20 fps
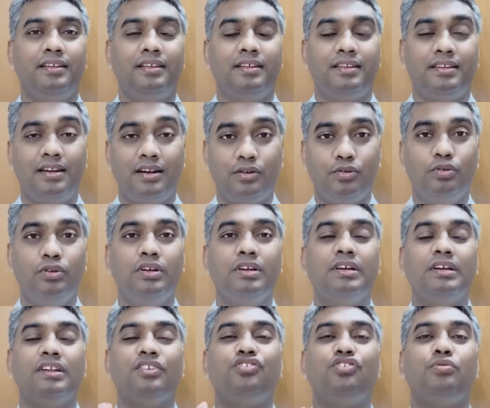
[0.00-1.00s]
நான்
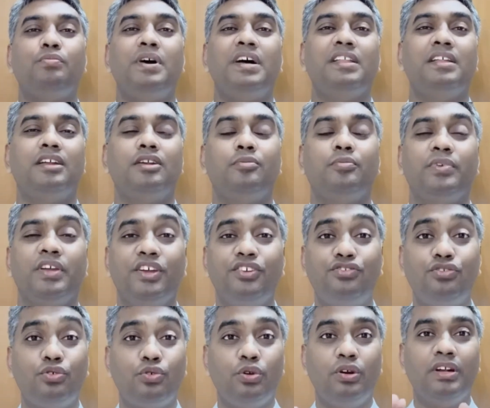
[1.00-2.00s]
கொடுக்கிற சமாதானம்
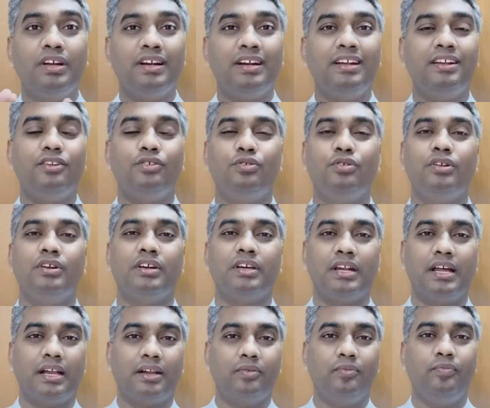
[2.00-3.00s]
ஏற்றுக்கொள்ளுங்கள் என்று
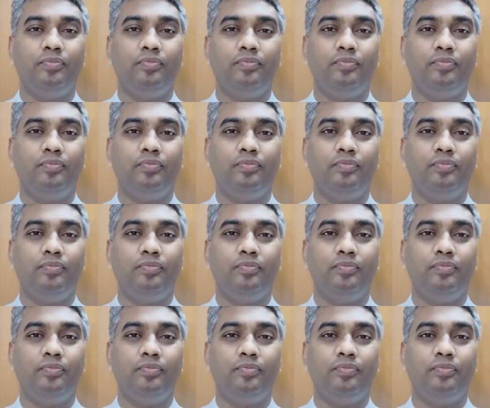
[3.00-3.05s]
கொடுக்கிறார்